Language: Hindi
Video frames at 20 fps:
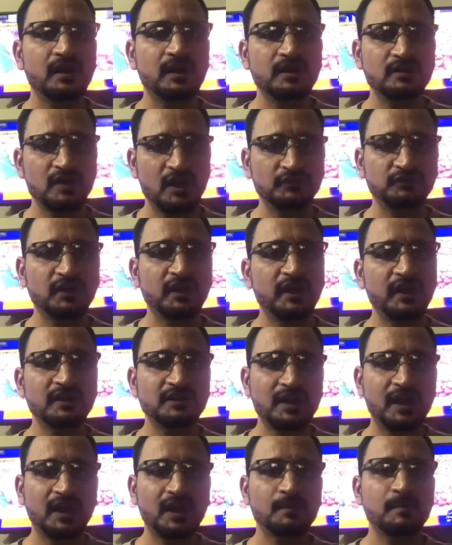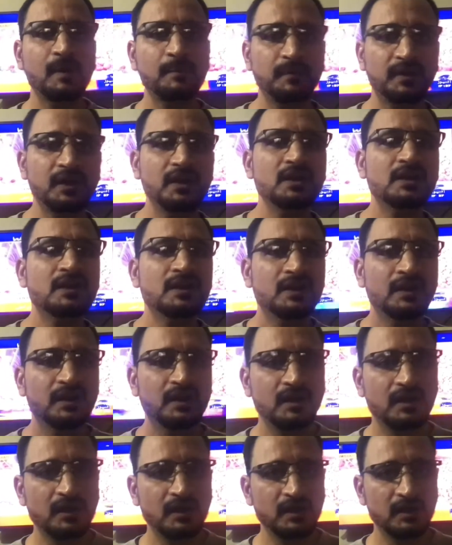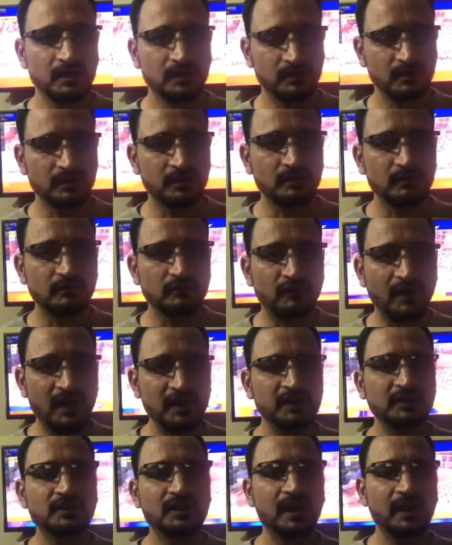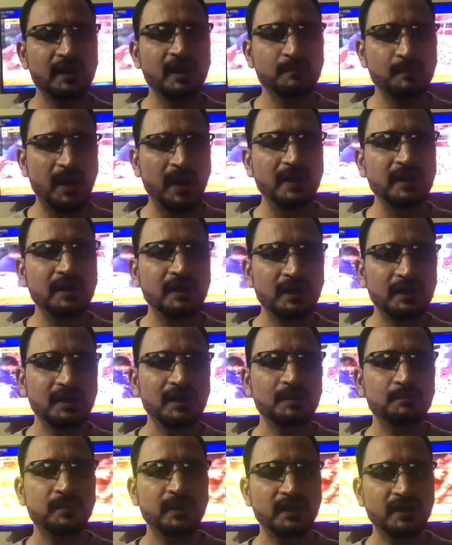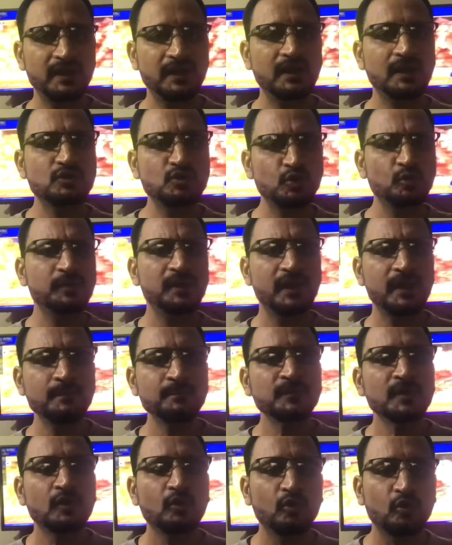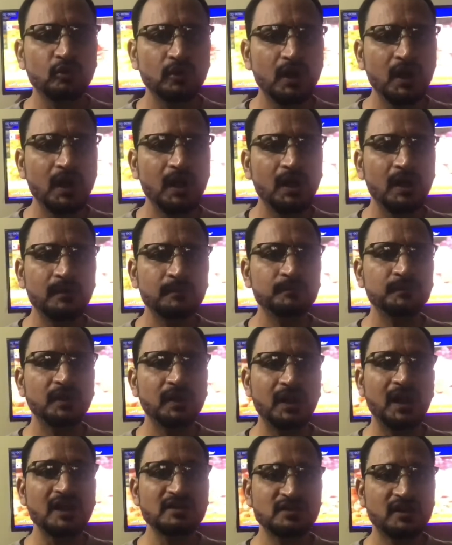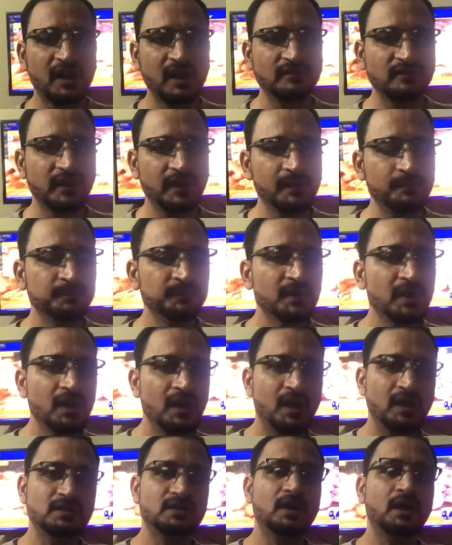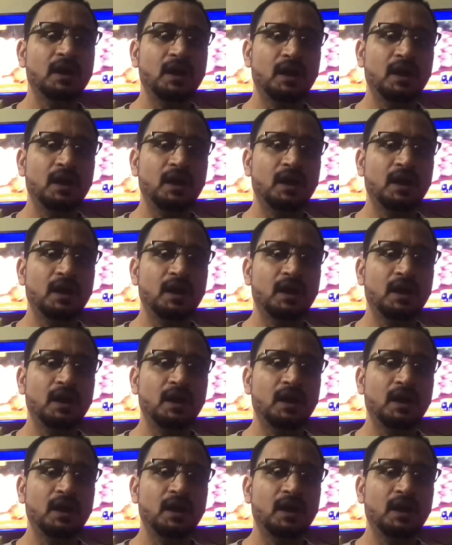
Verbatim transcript: ट्रांसफ़र करें ताकि हम आपके वालिद का या भाई का या बेटे का जो भी है उनका हम इलाज करा सकें अच्छा